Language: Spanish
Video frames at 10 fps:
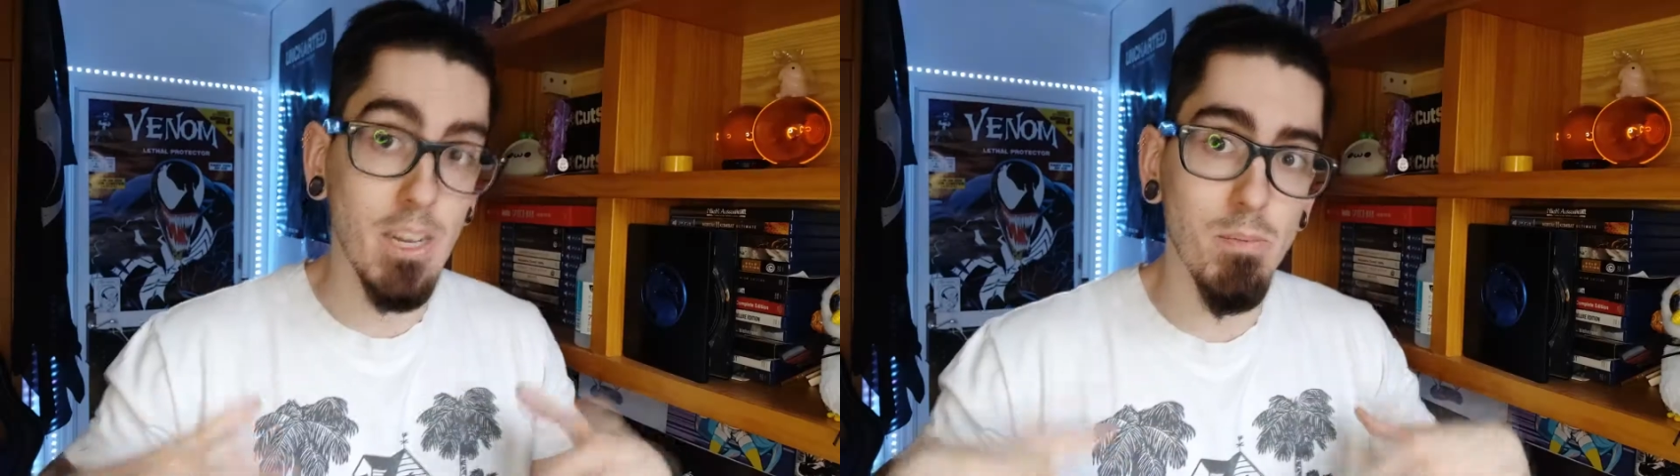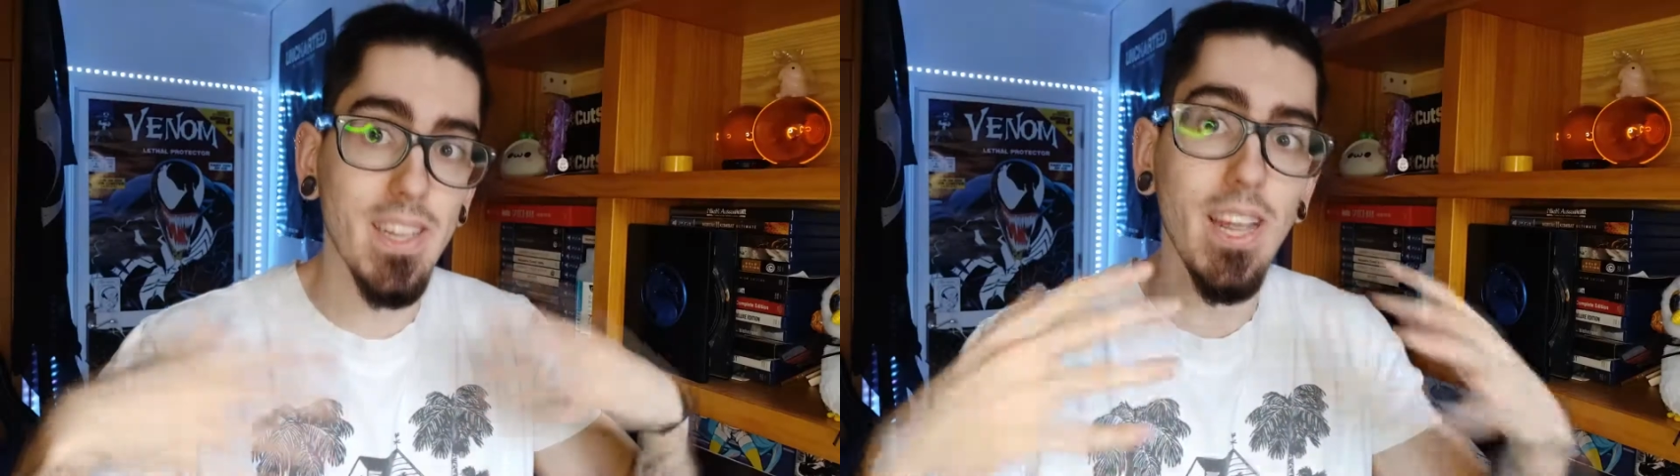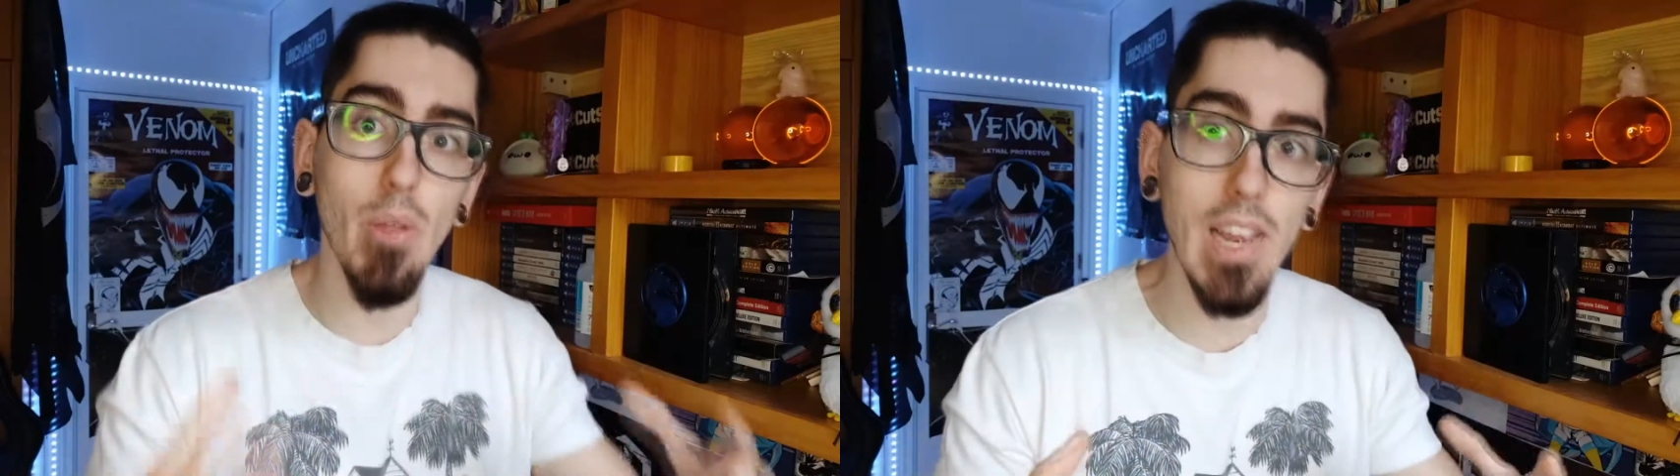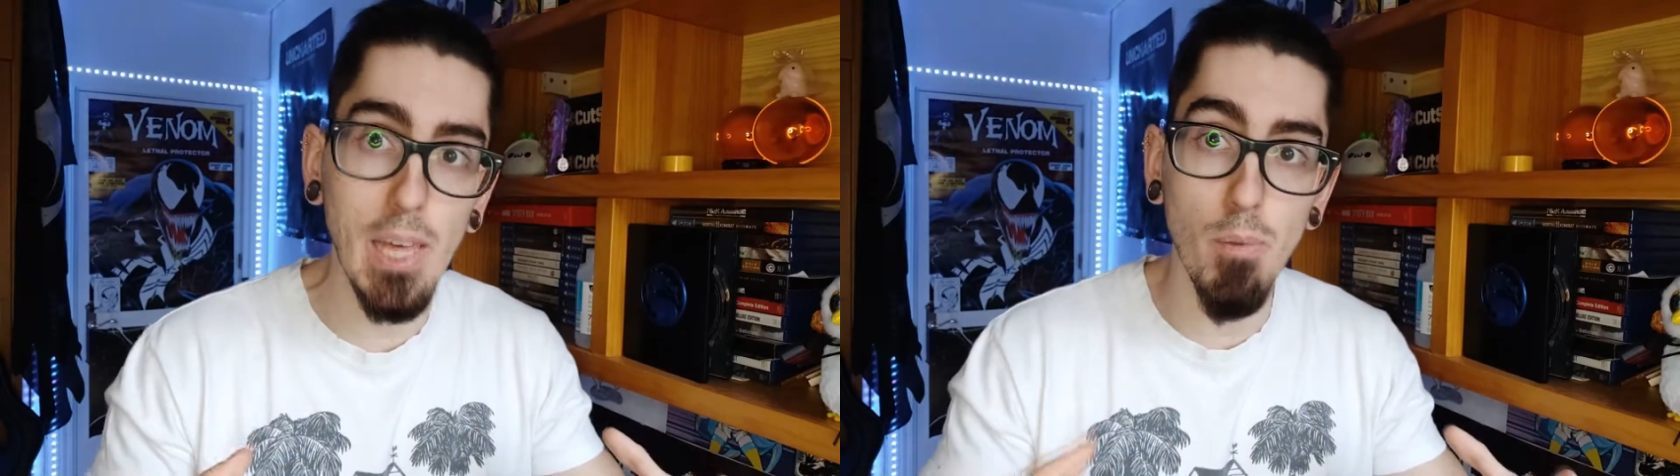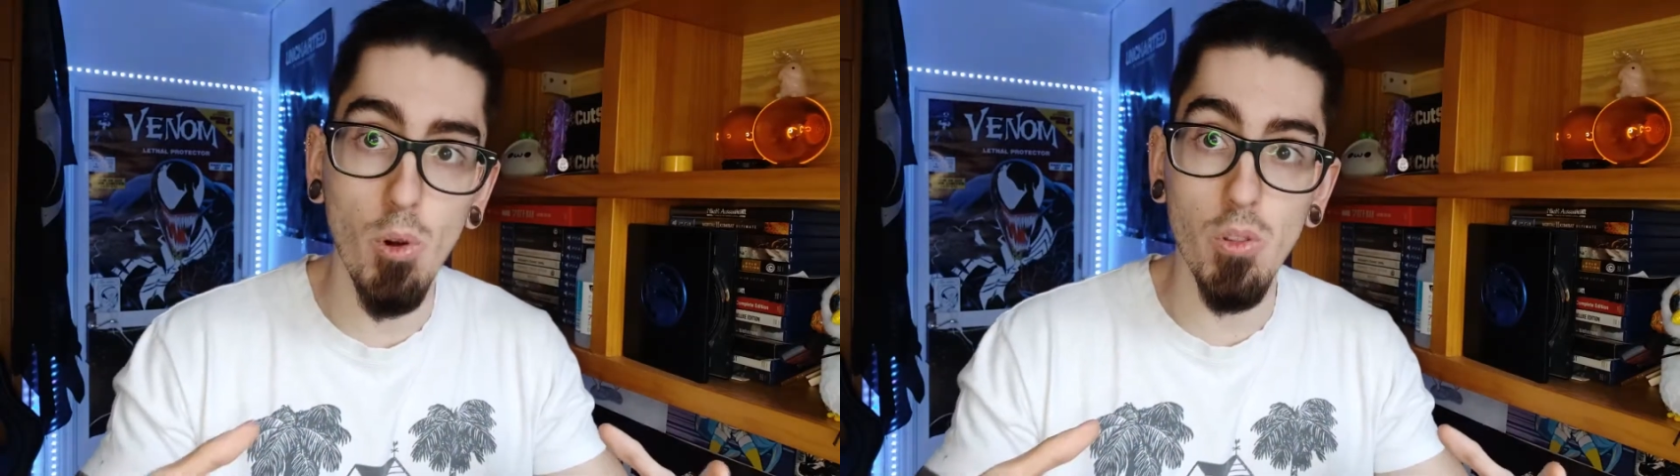has matado al
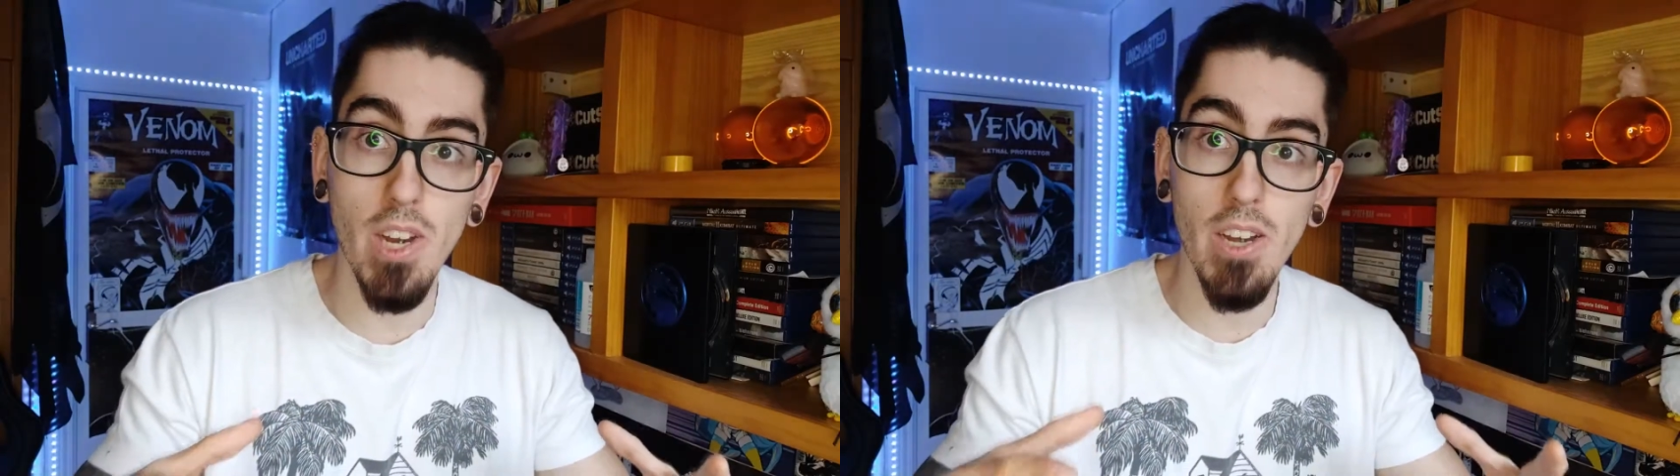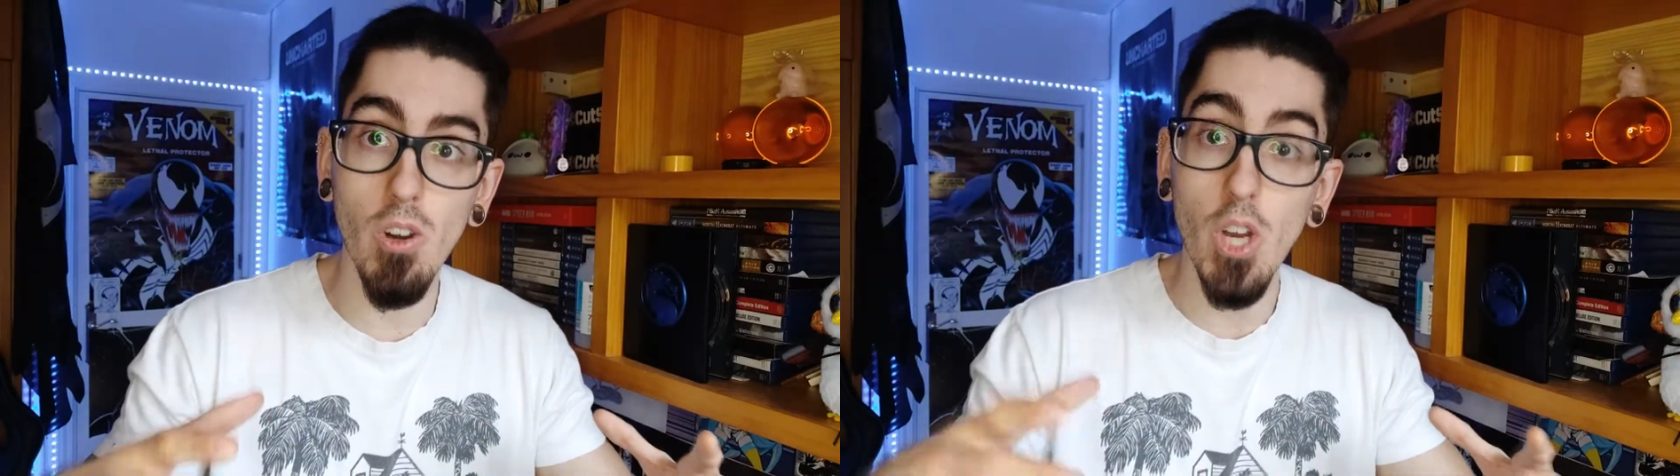equipo contrario